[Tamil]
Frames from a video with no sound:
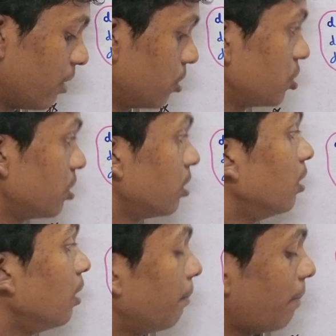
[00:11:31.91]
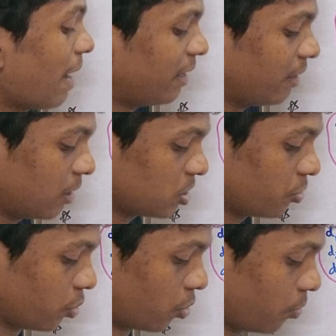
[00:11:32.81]
எனர்ஜி பேரிங் எனர்ஜி
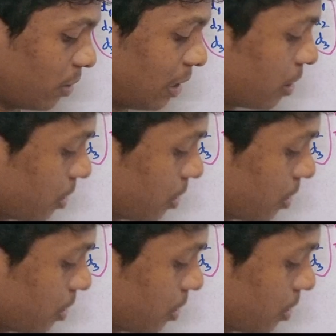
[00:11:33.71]
வந்து ஒன்றுமே இல்லை